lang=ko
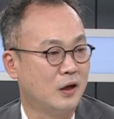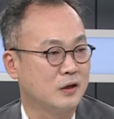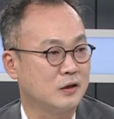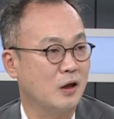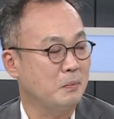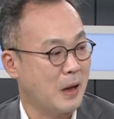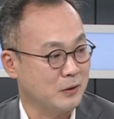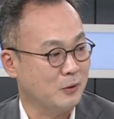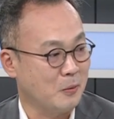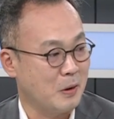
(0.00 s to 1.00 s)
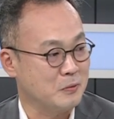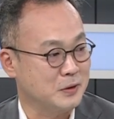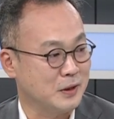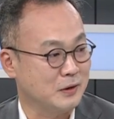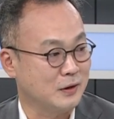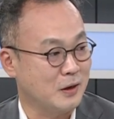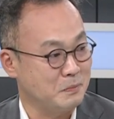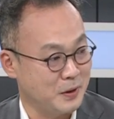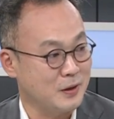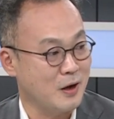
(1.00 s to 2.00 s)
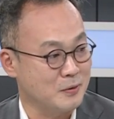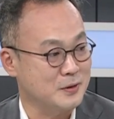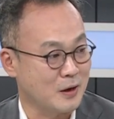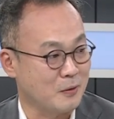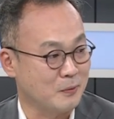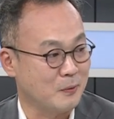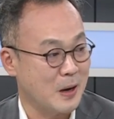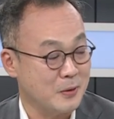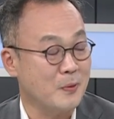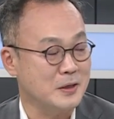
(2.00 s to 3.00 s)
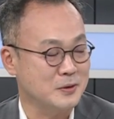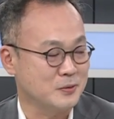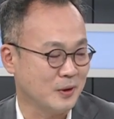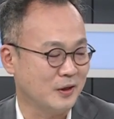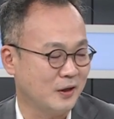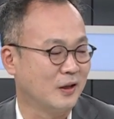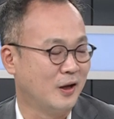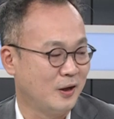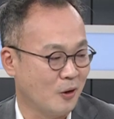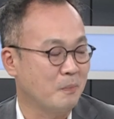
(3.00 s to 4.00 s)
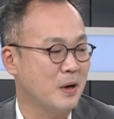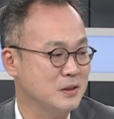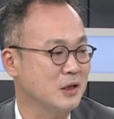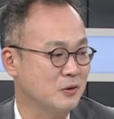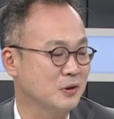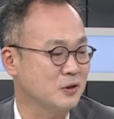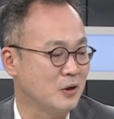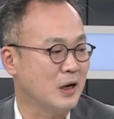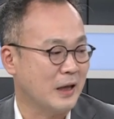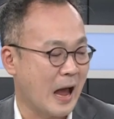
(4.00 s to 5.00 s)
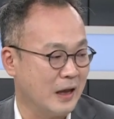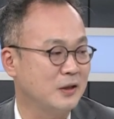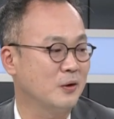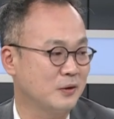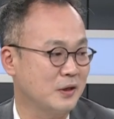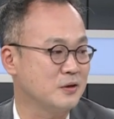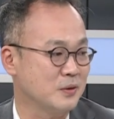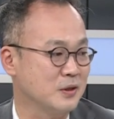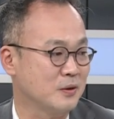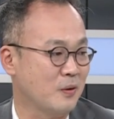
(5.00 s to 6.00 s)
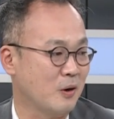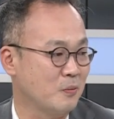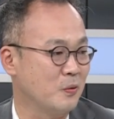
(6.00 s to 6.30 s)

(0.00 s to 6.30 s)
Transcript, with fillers: 그게 바텀아웃이라든가 피크아웃을 갖고 활용하실 수 있는 역발상적인 전략의 아이디어는 될 수 있을 거라고 네.